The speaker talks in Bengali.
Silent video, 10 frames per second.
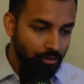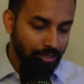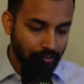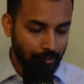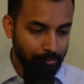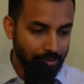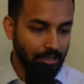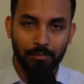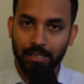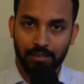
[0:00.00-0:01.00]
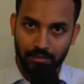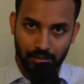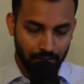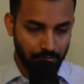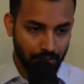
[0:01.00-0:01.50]
যার আপনি জানেন বাংলাদেশ
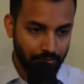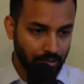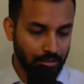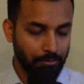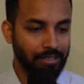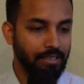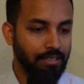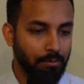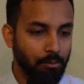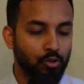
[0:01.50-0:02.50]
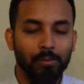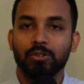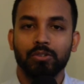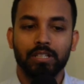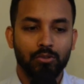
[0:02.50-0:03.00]
একটা একটা ফ্যাক্টর রিলেটিতে আমরা বসবাস
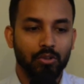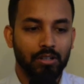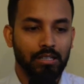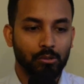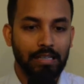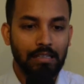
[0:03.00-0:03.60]
করি কিছুই করার তো নাই